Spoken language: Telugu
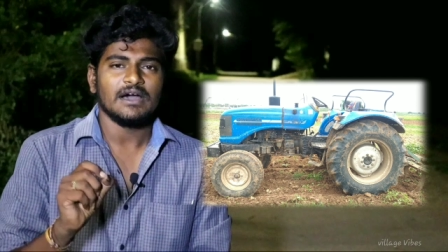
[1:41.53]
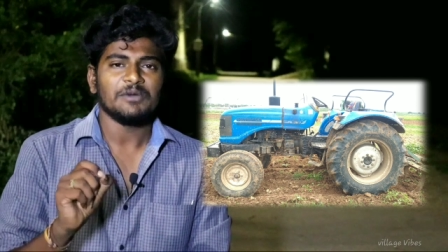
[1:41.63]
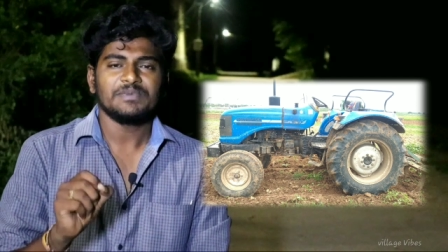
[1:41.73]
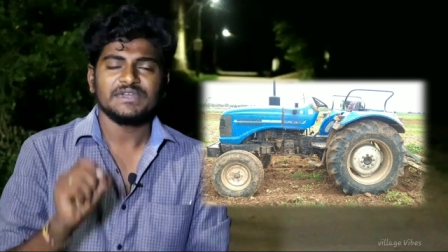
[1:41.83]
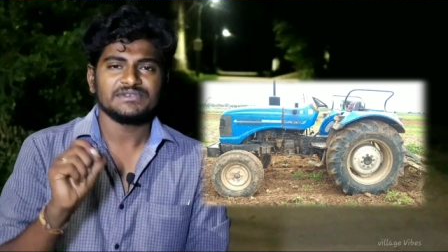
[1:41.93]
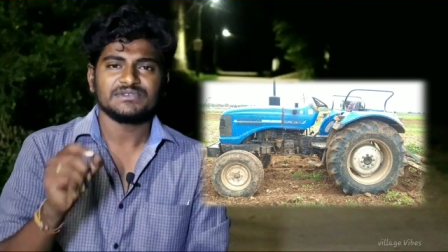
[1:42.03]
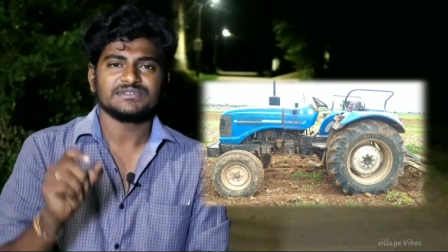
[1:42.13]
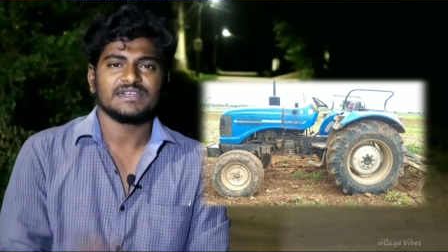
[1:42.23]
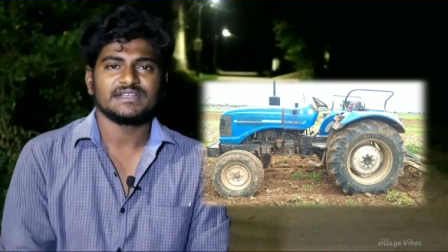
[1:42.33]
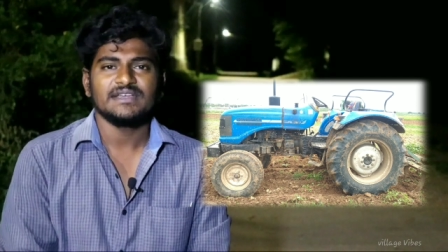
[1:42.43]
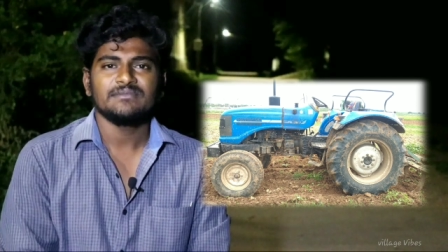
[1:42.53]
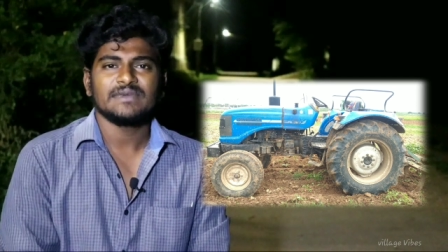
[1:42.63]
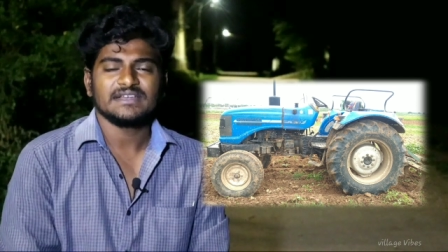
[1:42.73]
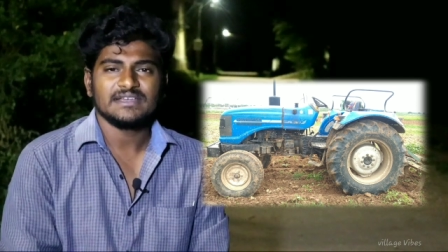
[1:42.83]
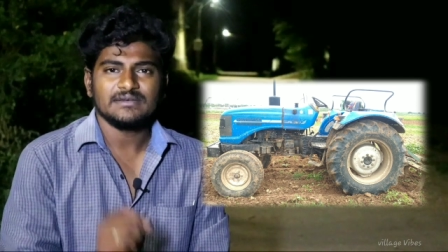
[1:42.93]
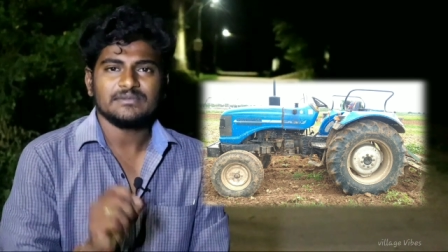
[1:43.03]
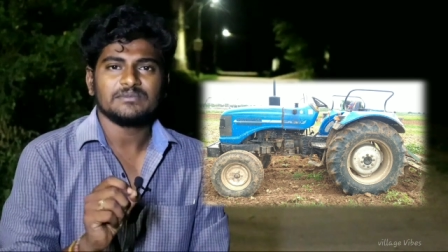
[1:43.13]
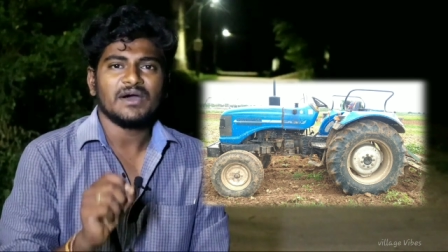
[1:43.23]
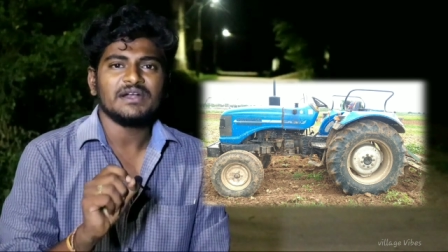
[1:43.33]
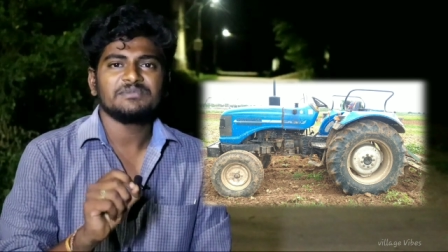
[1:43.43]
అపీరెన్స్ వచ్చేసరికి మనకి
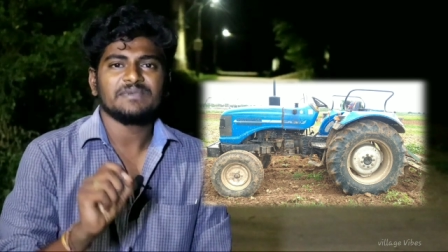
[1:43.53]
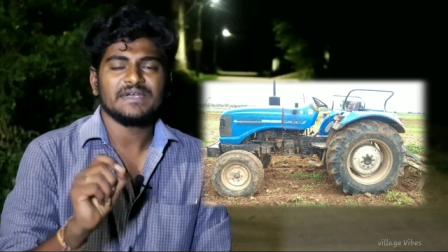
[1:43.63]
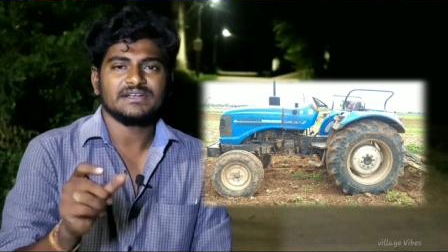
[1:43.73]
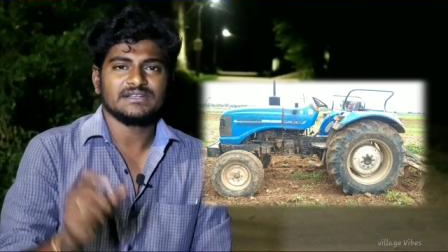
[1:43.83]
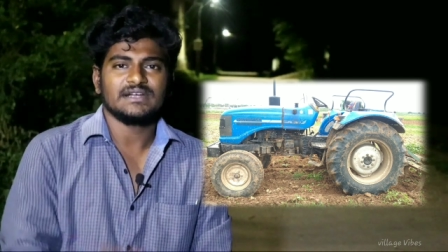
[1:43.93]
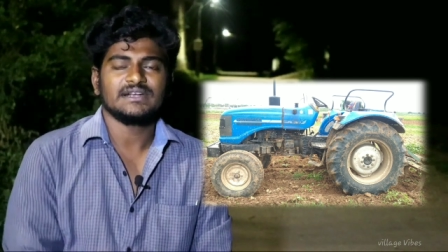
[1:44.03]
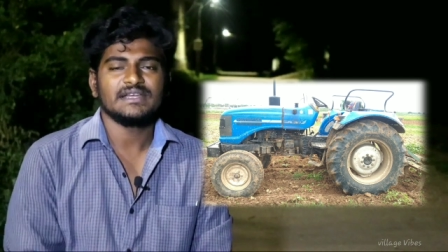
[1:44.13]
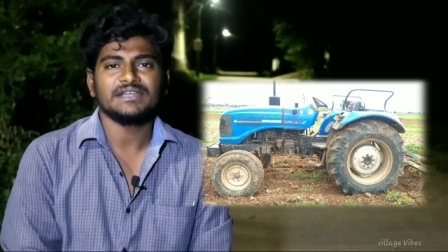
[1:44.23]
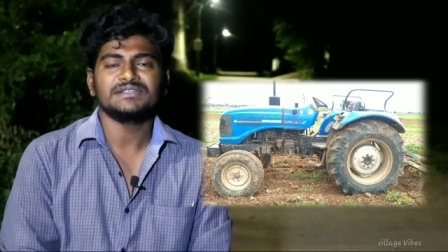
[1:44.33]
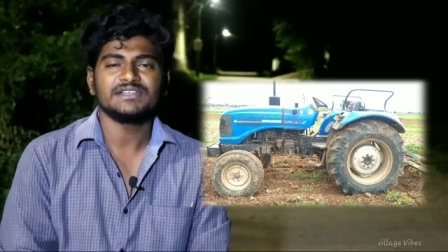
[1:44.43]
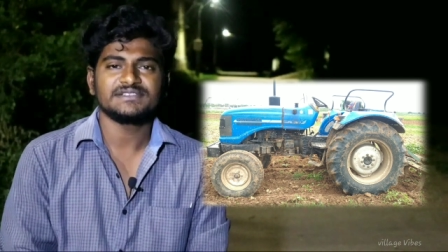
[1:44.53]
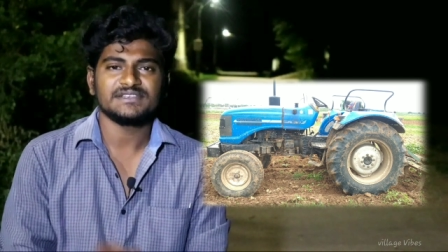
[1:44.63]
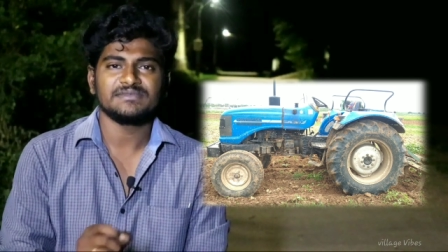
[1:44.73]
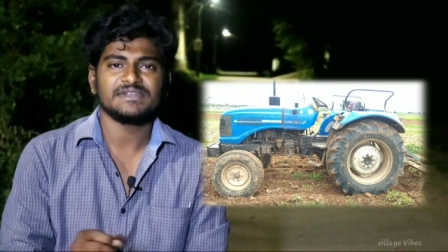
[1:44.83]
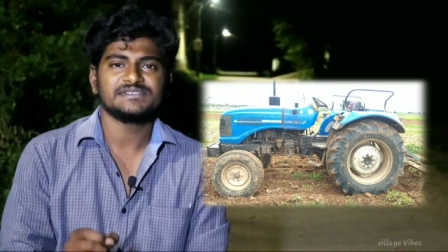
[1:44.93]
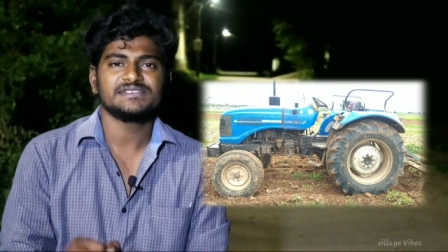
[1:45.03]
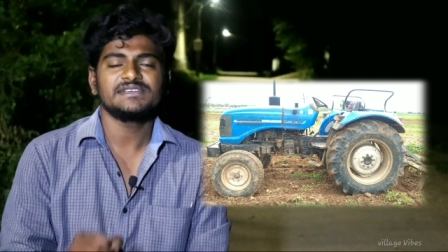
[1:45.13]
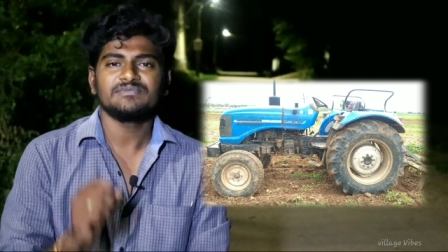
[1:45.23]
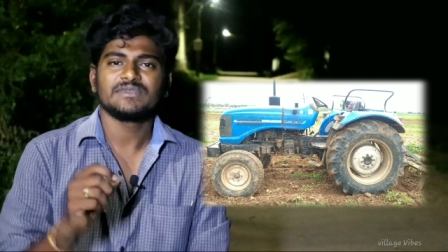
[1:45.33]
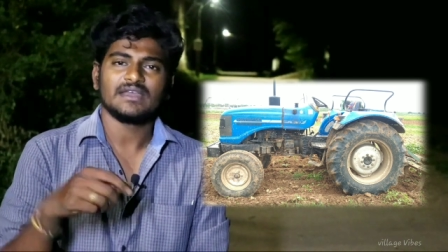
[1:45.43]
బాడీ పెయింట్ అంటే ఇంజిన్కి సంబంధించి
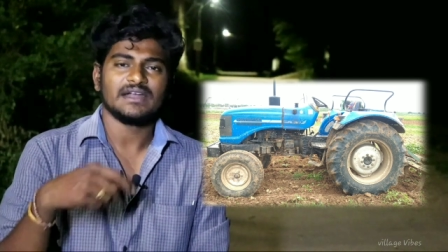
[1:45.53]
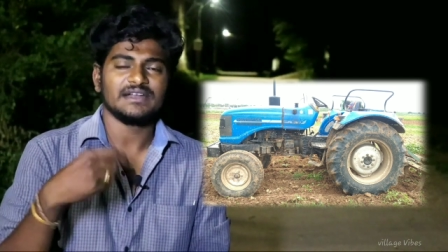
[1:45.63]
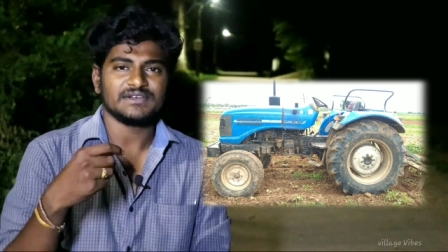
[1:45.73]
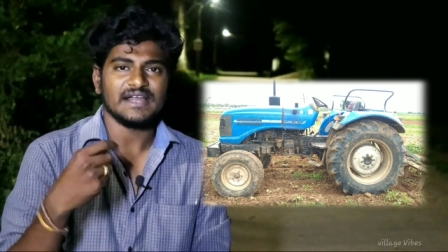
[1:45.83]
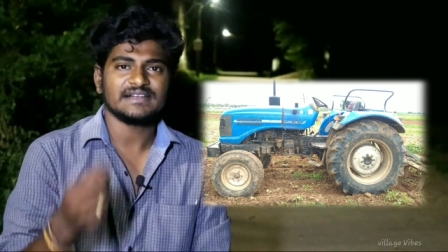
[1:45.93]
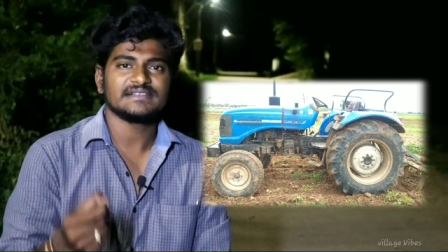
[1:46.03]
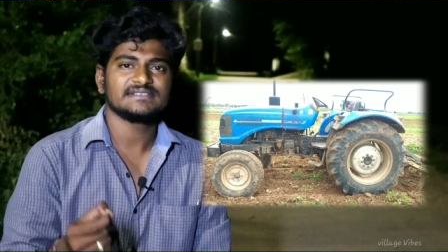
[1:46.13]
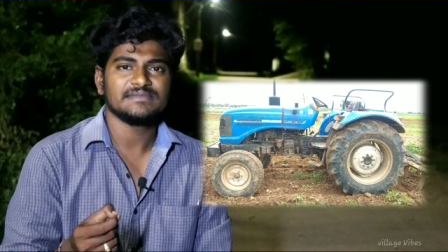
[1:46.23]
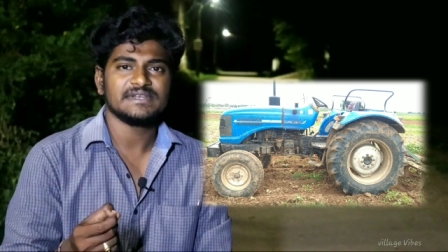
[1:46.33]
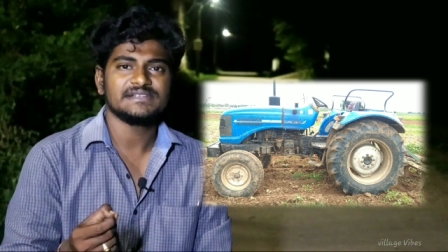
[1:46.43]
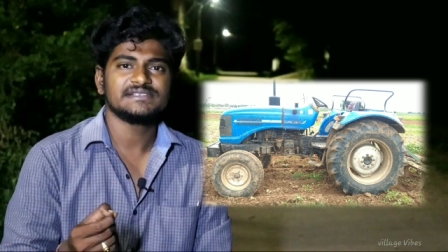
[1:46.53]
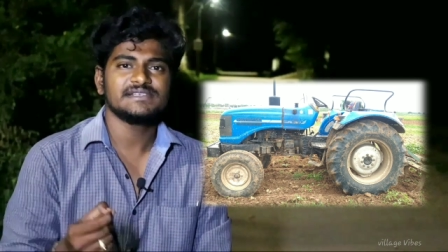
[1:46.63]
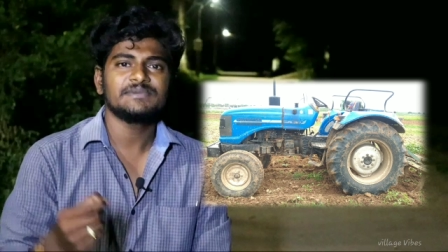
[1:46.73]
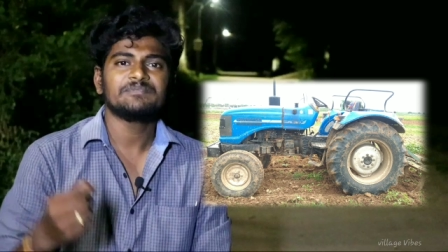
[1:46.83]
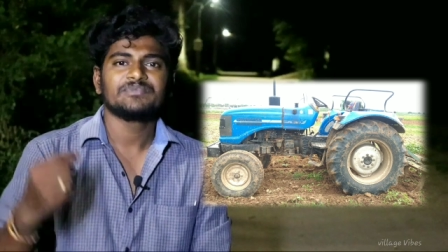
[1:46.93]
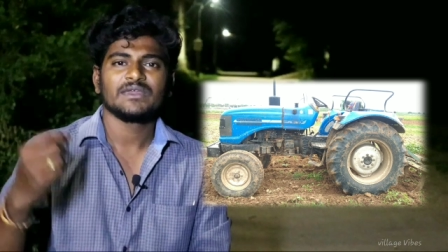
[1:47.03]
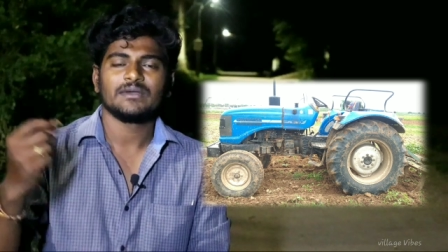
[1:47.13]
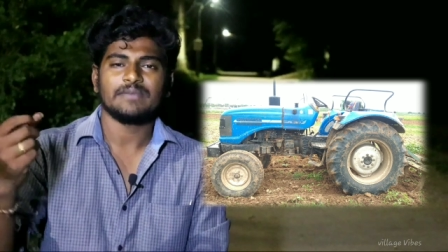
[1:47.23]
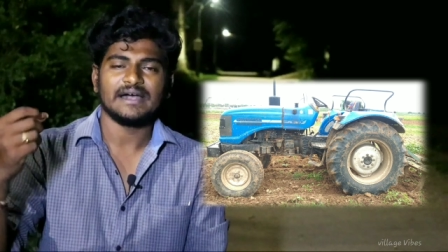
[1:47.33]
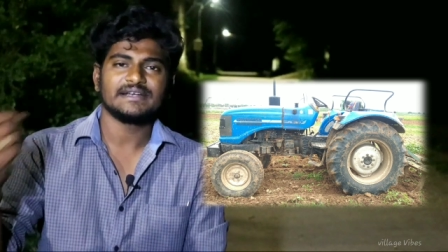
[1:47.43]
అంటే ట్రాక్టర్కి సంబంధించి
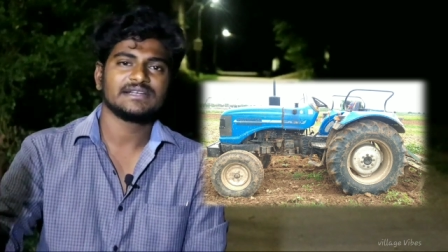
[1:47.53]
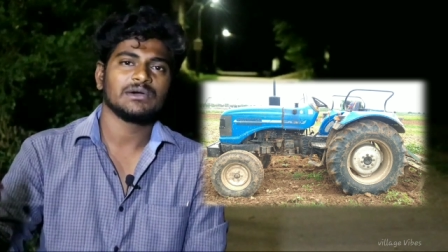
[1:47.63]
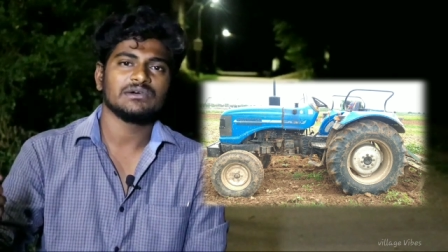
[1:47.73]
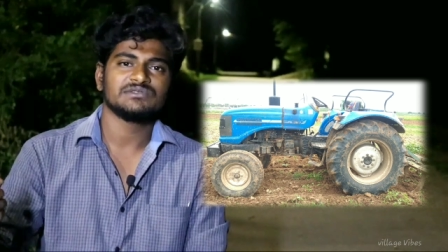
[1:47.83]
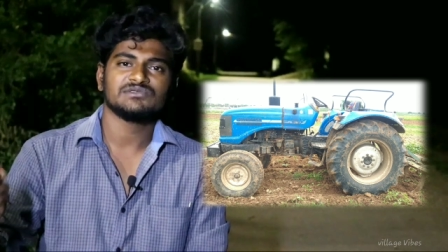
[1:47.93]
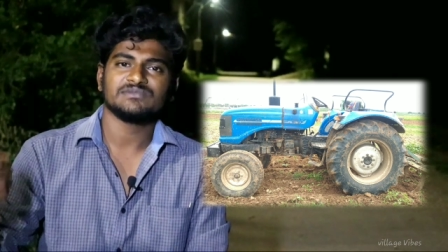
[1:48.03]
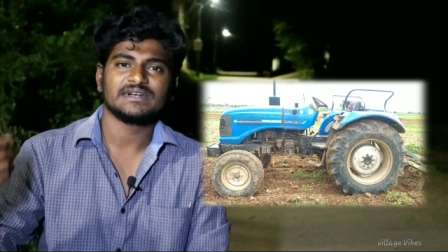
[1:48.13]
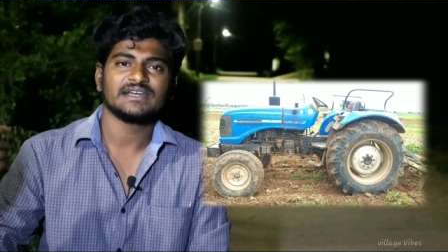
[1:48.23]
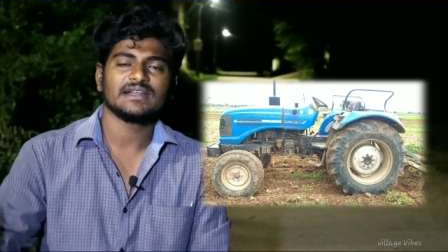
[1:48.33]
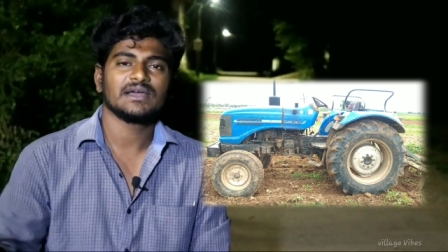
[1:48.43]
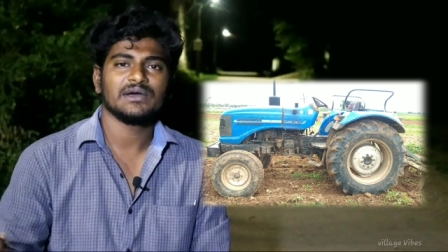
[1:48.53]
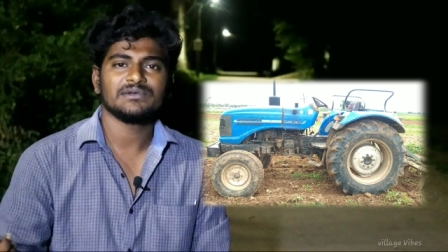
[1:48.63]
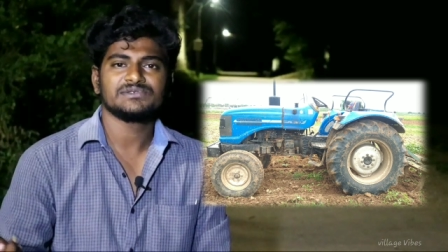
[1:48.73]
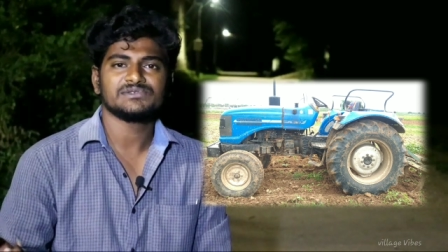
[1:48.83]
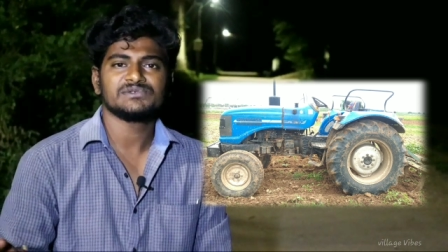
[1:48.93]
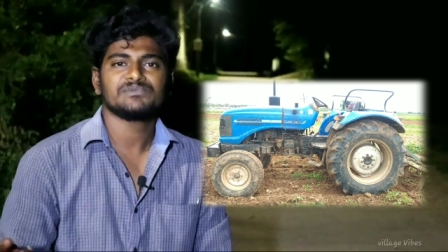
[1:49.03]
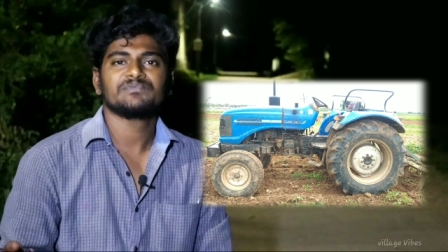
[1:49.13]
బానెట్ కావచ్చు మడ్గర్లు కావచ్చు